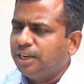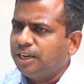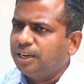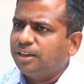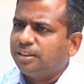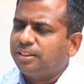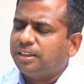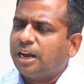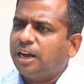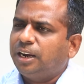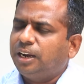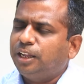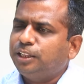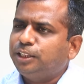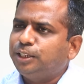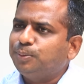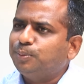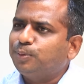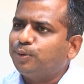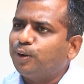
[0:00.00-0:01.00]
இங்க அண்ணா
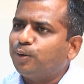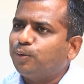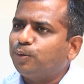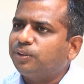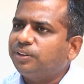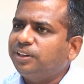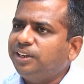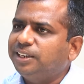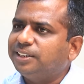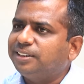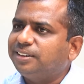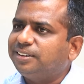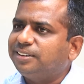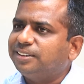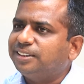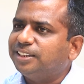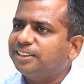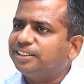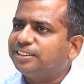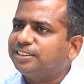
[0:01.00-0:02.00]
திமுக கூட தான்
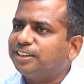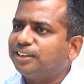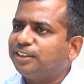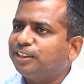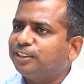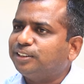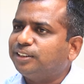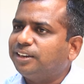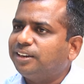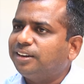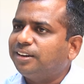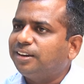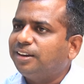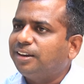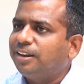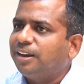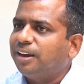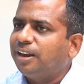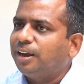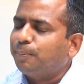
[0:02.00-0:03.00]
எதிர்க்குது அந்த சட்டத்தை
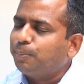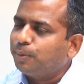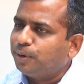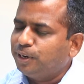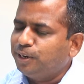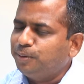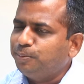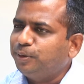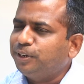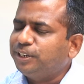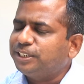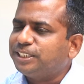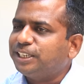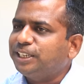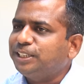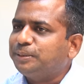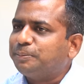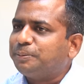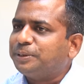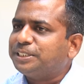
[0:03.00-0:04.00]
அப்போ ரெண்டு பேருக்கு
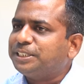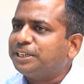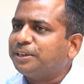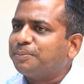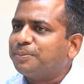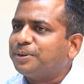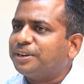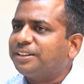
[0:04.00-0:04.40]
சேர்த்து பிரச்சாரம்